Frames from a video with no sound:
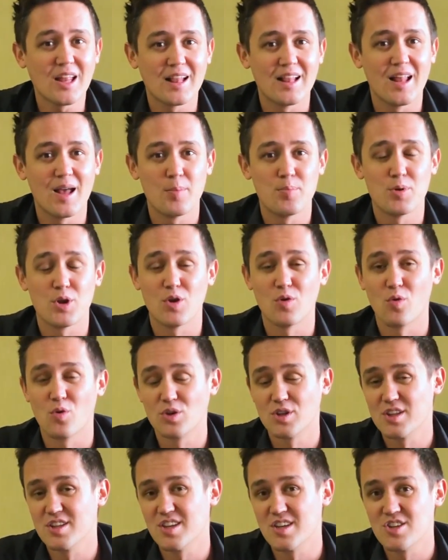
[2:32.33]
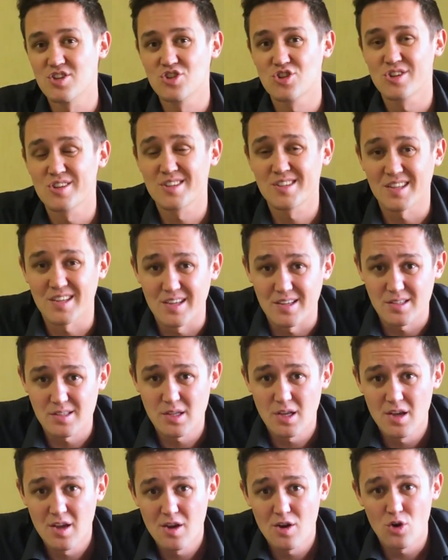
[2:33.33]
для перевода денежных средств.